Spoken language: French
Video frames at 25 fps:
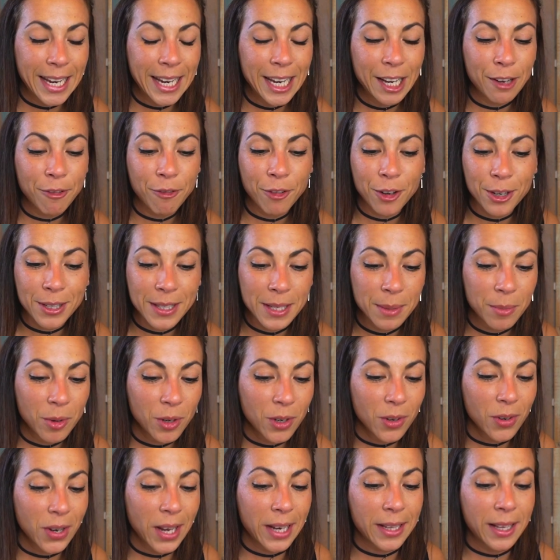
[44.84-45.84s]
Et forcément,
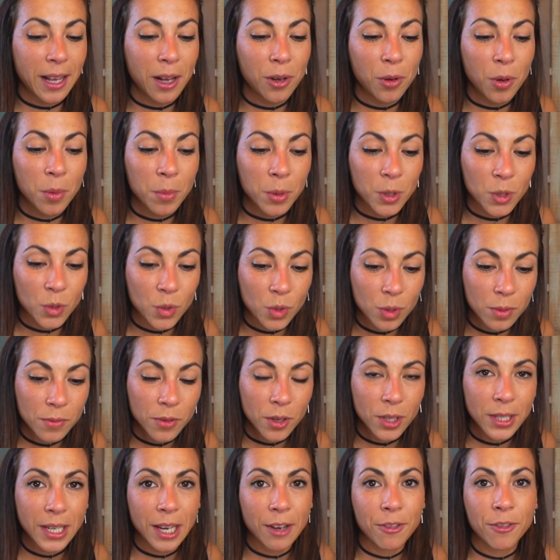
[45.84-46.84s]
quand quelqu'un commente
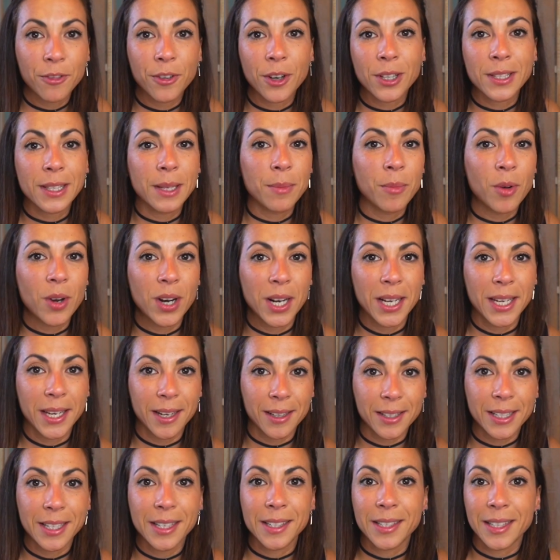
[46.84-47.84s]
souvent, il y a forcément un
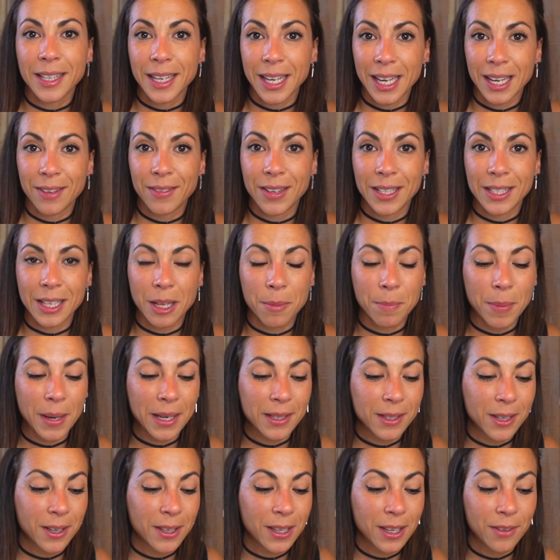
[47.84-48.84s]
lien qui se crée avec cette
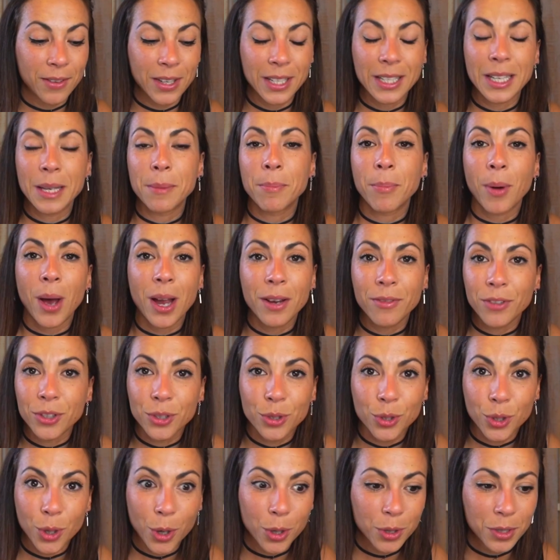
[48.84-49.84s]
personne, avec des
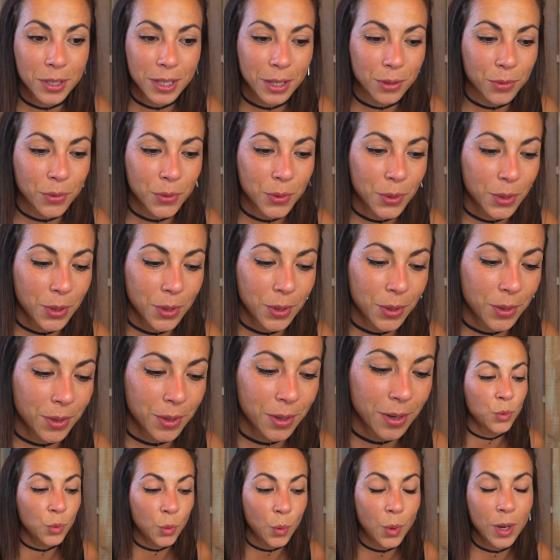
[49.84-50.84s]
private jokes, des trucs
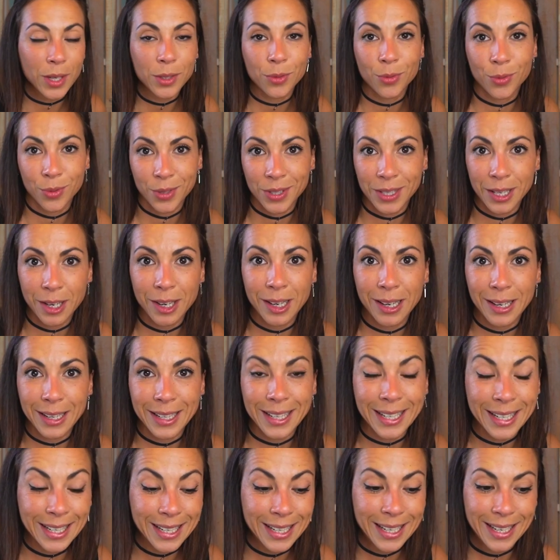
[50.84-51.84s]
que toi tu sais
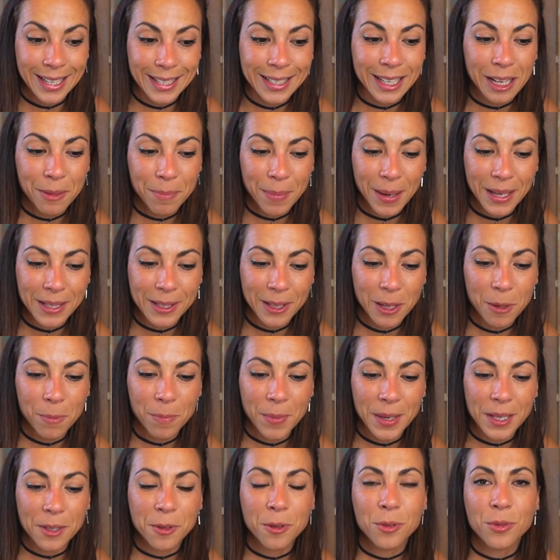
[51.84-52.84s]
qui est cette personne
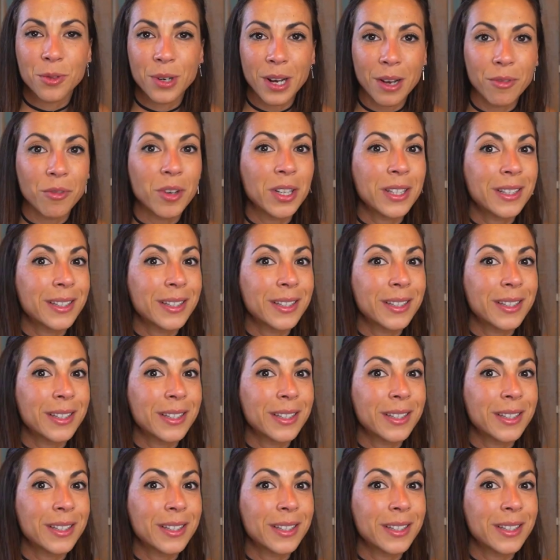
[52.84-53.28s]
parce que tu la vois